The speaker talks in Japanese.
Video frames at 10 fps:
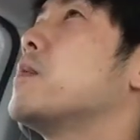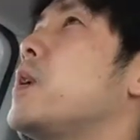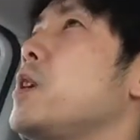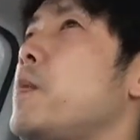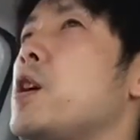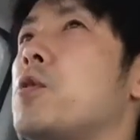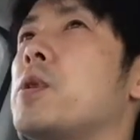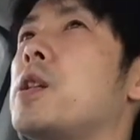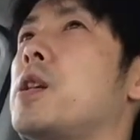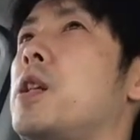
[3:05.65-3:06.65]
まいい勉強
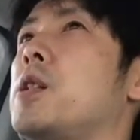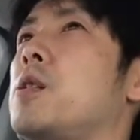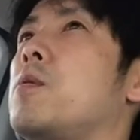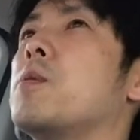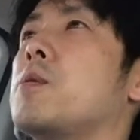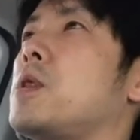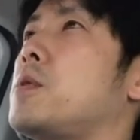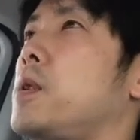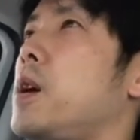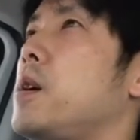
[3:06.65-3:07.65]
になったなっていうことで
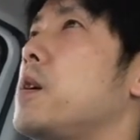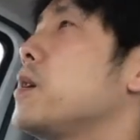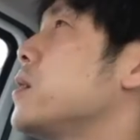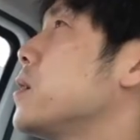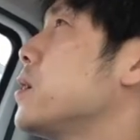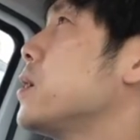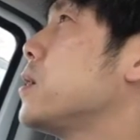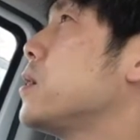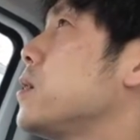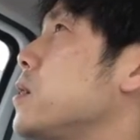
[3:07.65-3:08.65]
すよね。
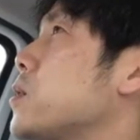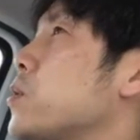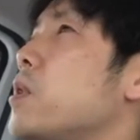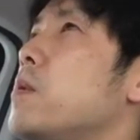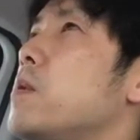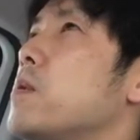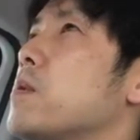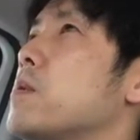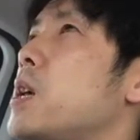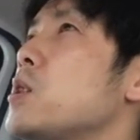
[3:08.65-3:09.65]
でそれを
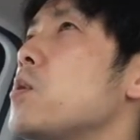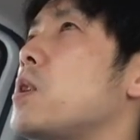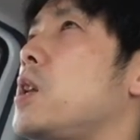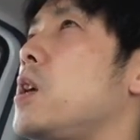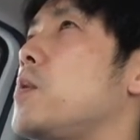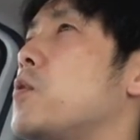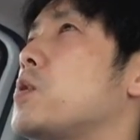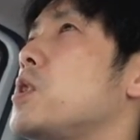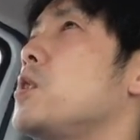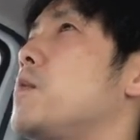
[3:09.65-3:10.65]
出す時に僕
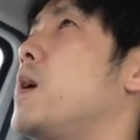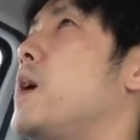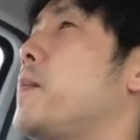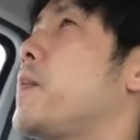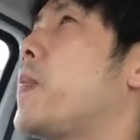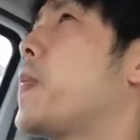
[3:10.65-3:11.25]
自身は